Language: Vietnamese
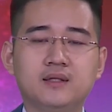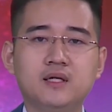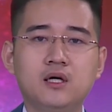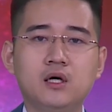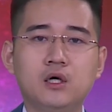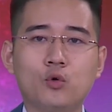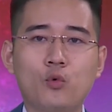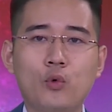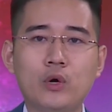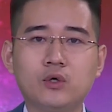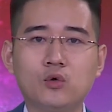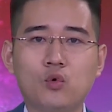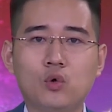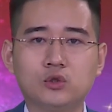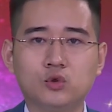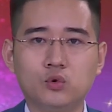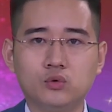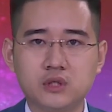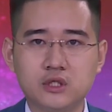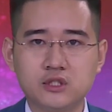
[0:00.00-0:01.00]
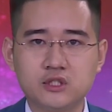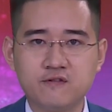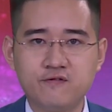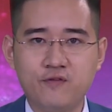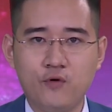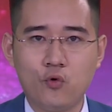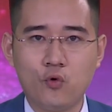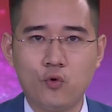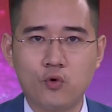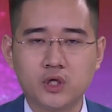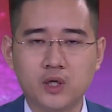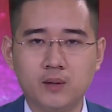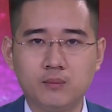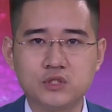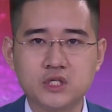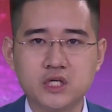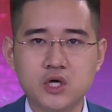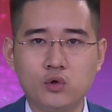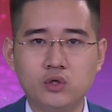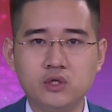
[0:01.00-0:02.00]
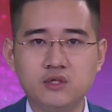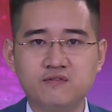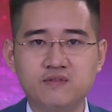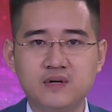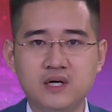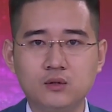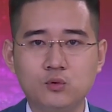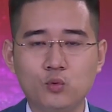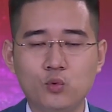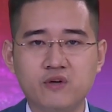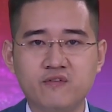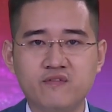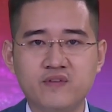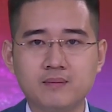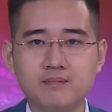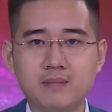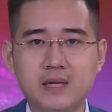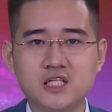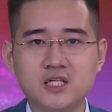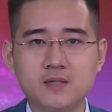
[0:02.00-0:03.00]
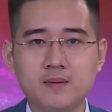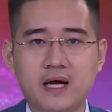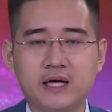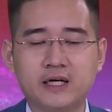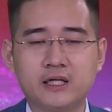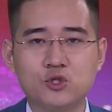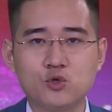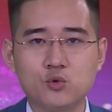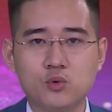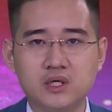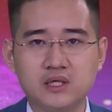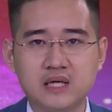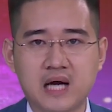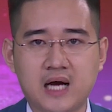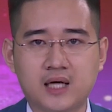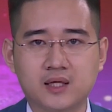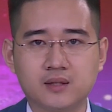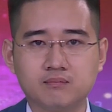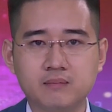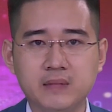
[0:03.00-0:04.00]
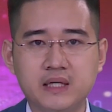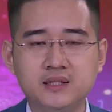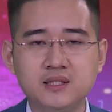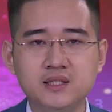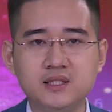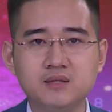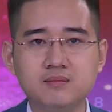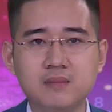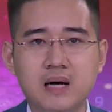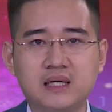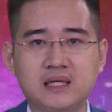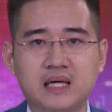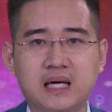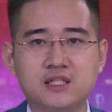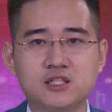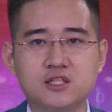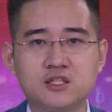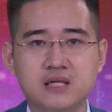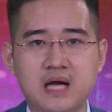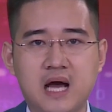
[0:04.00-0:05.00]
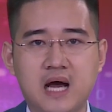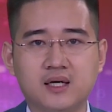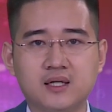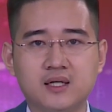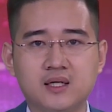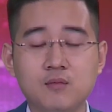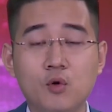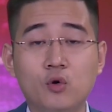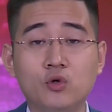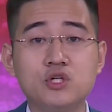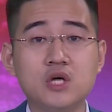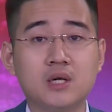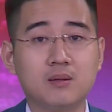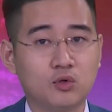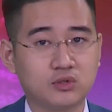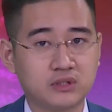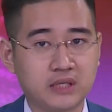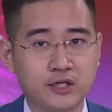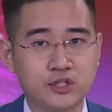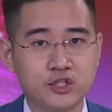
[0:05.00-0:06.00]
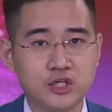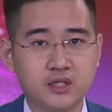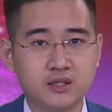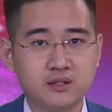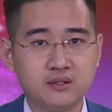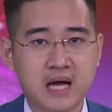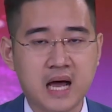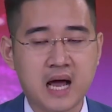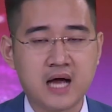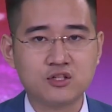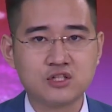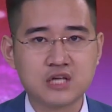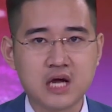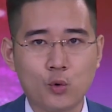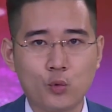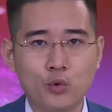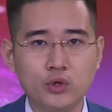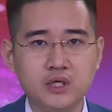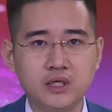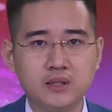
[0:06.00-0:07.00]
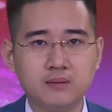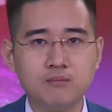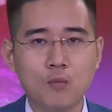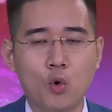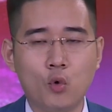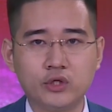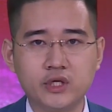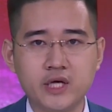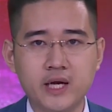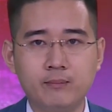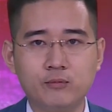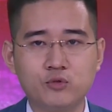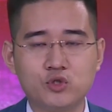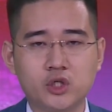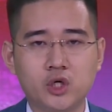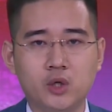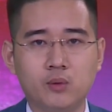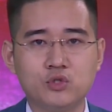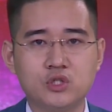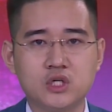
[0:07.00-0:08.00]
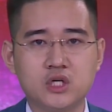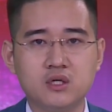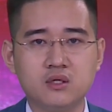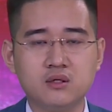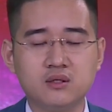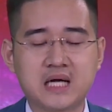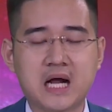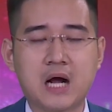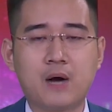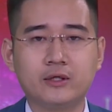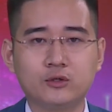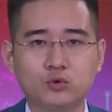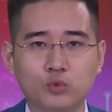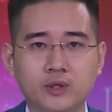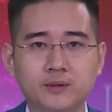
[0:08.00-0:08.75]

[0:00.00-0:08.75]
Thừa ủy quyền của Thủ tướng Chính phủ, đồng chí Hồ Đức Phước, Ủy viên Ban chấp hành Trung ương Đảng, Bí thư Ban cán sự Đảng, Bộ trưởng Bộ Tài chính đã trao quyết định bổ nhiệm cho đồng chí Cao Anh